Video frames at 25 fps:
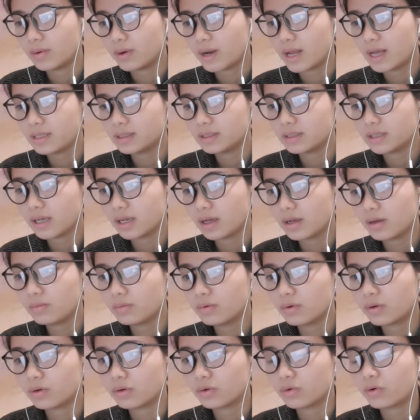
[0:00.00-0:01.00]
lan sẽ không
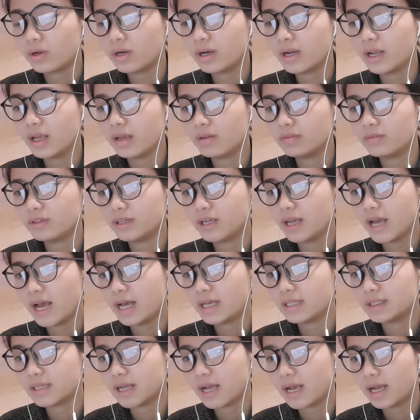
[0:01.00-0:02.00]
còn quan hệ với
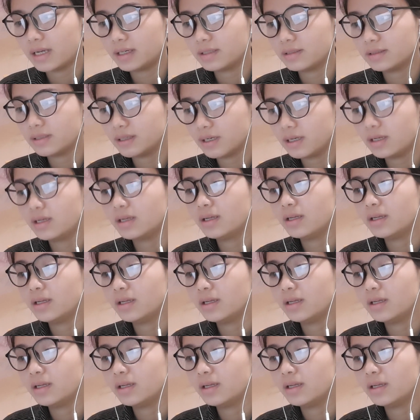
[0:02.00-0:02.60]
hạ gia nữa